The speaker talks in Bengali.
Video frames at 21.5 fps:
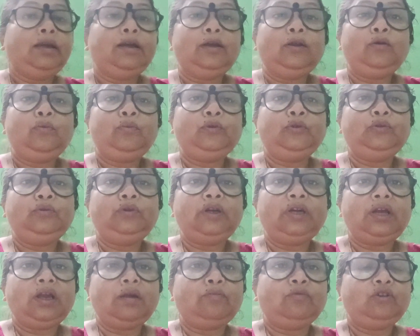হ্যালো বন্ধুরা
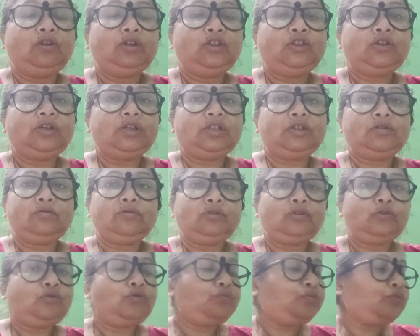কেমন আছো আশা
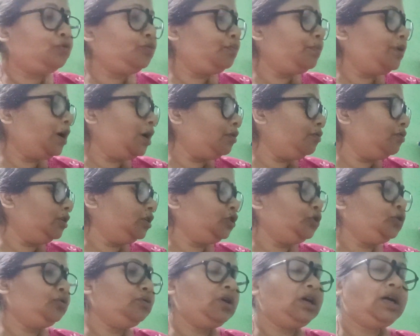করি খুব খুব ভালো
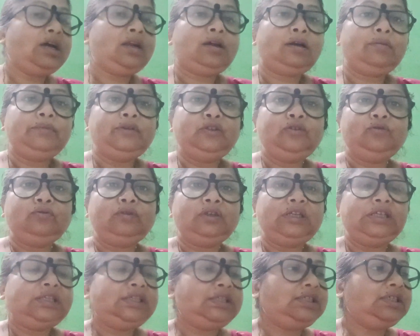আছো আর আমি
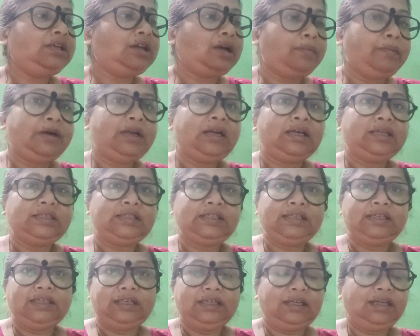চলে এসেছি আবার
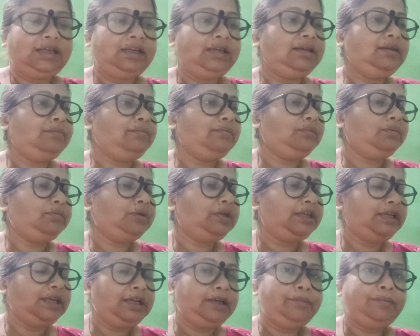আজকে এখানে
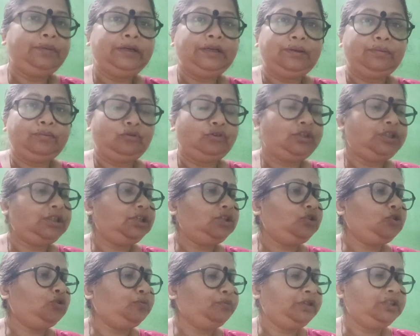মানে এই বেডে বসেই
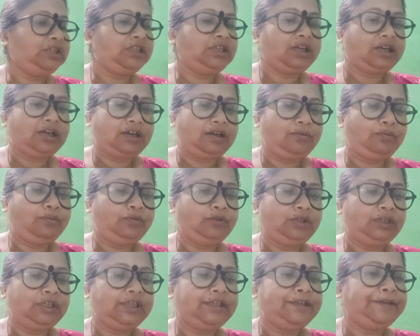সবজিটা কাটবো
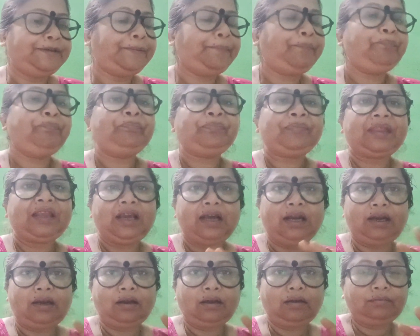এখানে
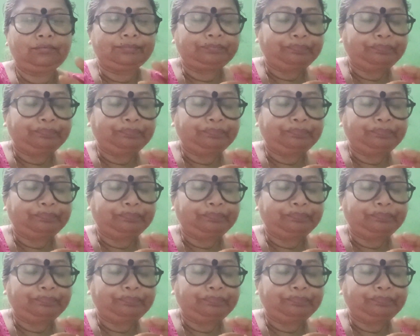একটা